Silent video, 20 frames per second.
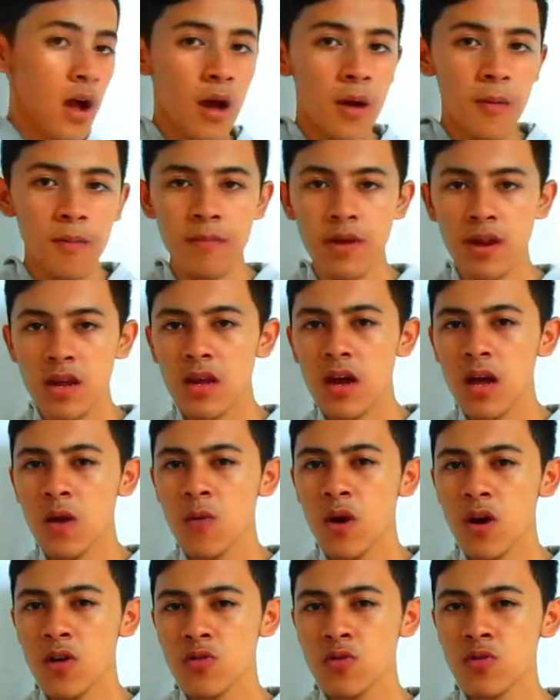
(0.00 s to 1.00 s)
Berikan
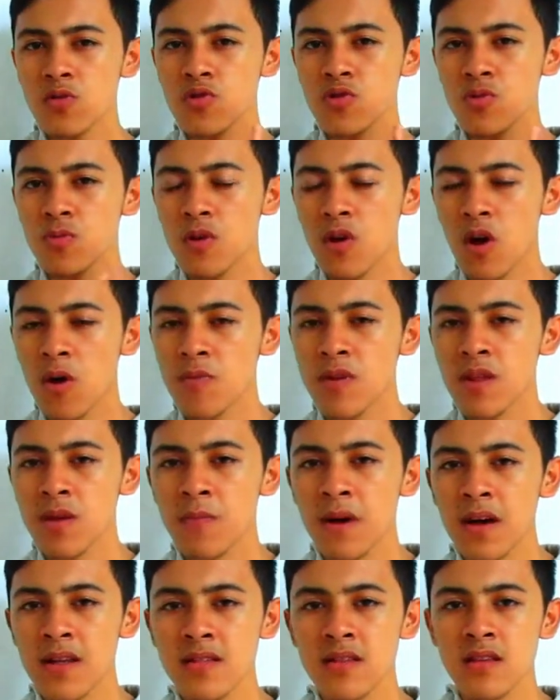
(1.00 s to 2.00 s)
waktu untuk
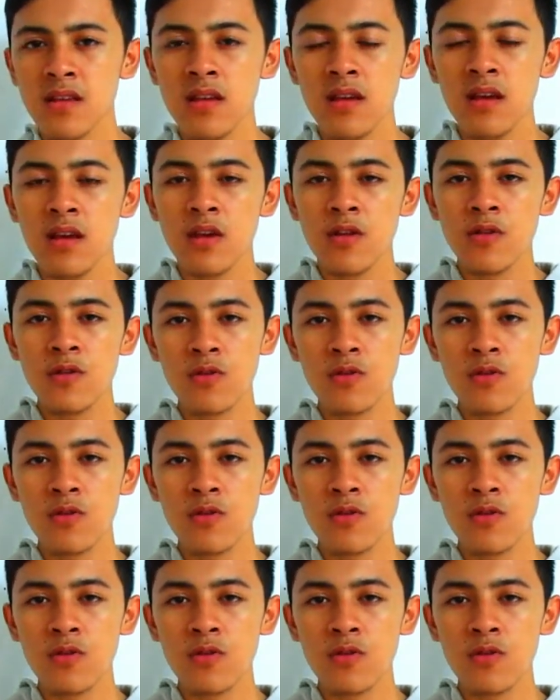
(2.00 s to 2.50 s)
mengoptimasi